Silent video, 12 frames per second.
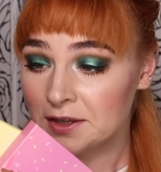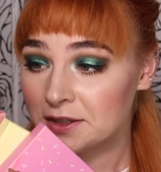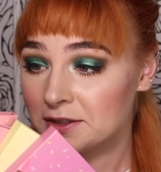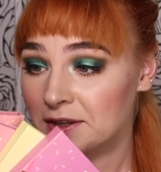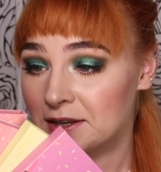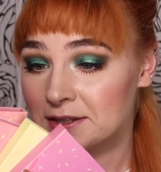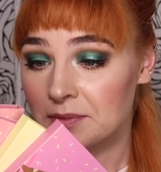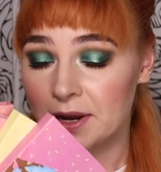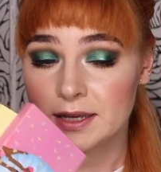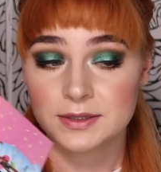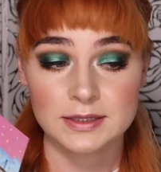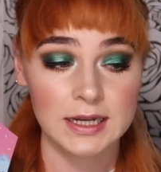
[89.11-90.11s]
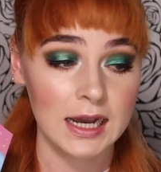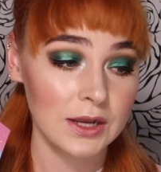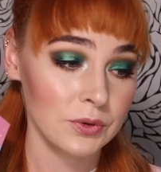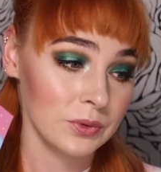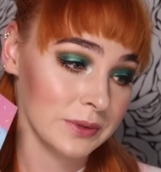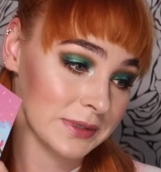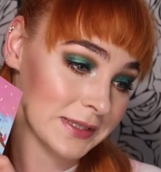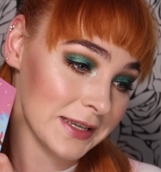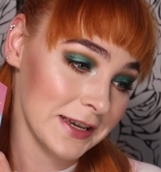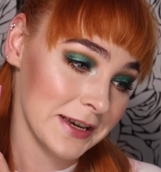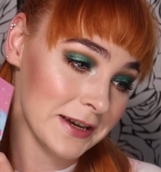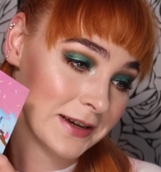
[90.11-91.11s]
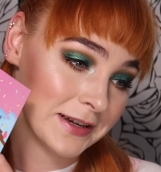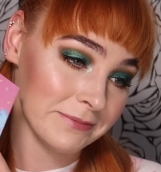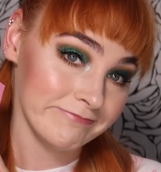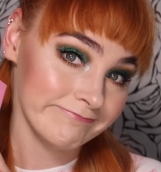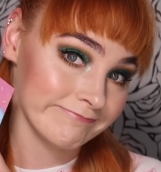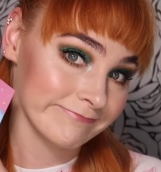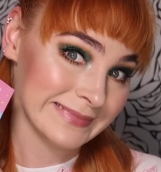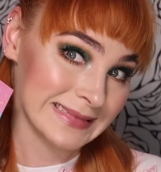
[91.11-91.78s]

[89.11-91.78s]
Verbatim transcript: Ich drehe es am gleichen Tag und ähm,